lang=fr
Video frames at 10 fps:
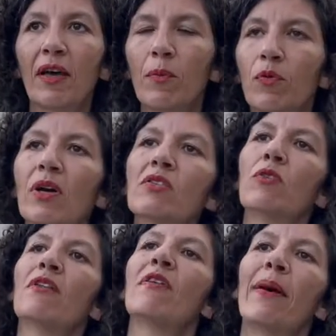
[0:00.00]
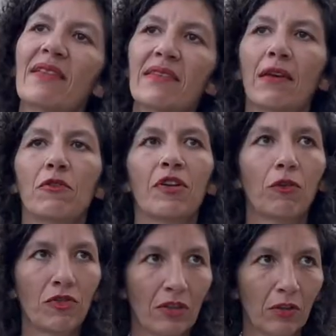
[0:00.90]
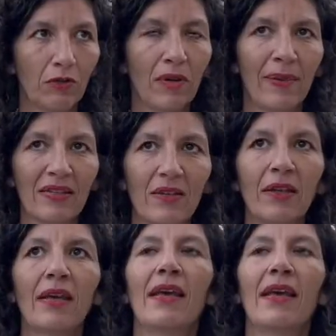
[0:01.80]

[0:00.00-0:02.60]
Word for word: Hein, pourquoi est-ce qu'on les fait partir et on fait revenir de nouvelles personnes